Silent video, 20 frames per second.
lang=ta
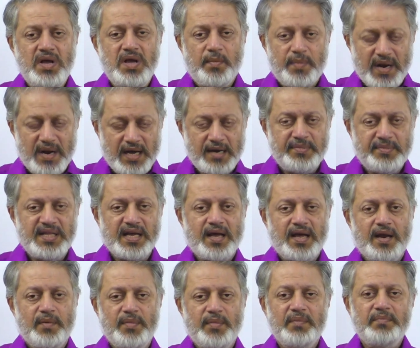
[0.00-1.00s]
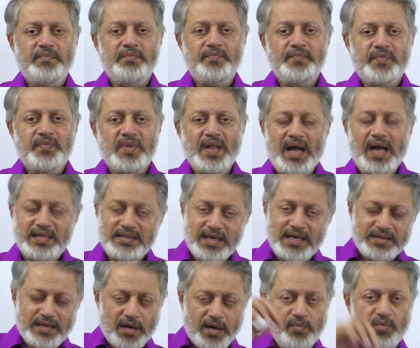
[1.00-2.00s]
பிரார்த்த கர்மம் அது
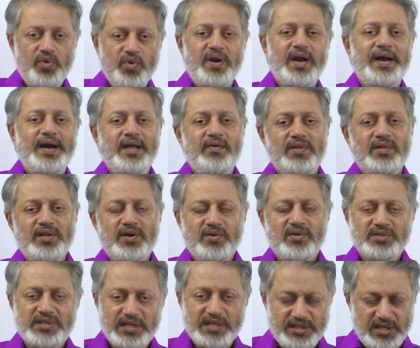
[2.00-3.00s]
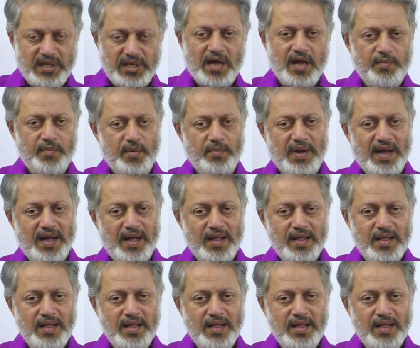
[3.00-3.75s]
அதற்கு முன்னாடி வந்திருக்கும் சஞ்சீத கர்மமா